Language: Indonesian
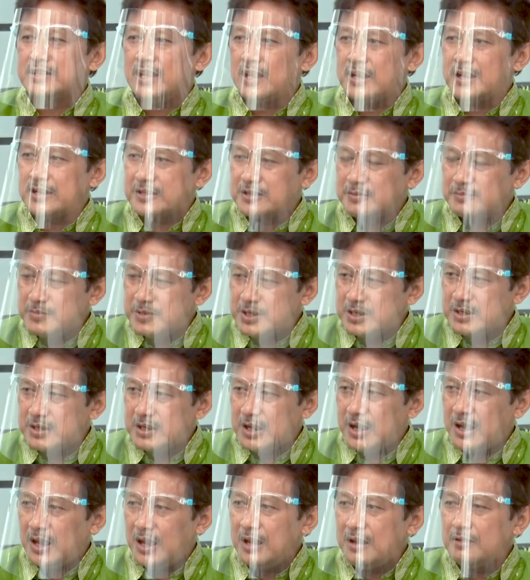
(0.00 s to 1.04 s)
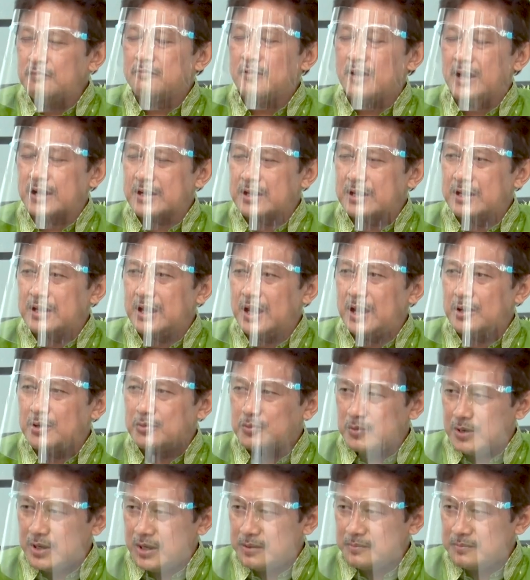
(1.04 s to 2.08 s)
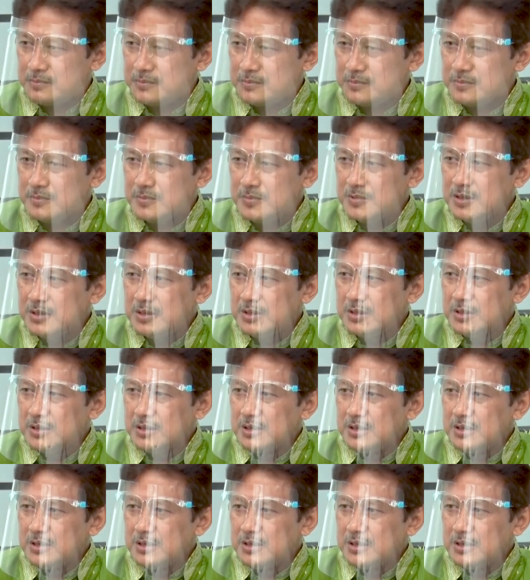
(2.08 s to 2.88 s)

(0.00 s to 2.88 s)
akademika warga UM. Yeah.